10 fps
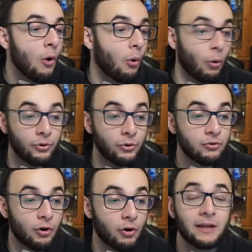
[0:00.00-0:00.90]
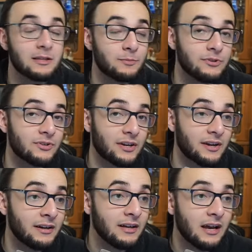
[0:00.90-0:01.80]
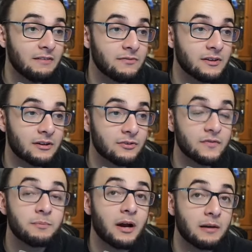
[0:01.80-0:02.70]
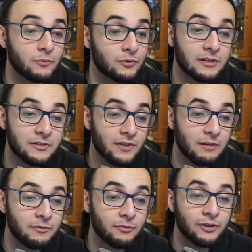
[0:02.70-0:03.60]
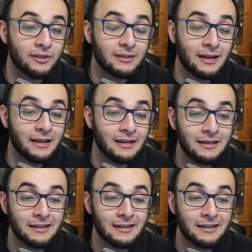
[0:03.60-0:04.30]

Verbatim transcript: Ohne Drawback, das Monster kann angreifen, genauso wie Bahamut. Also wir haben da wirklich keinen,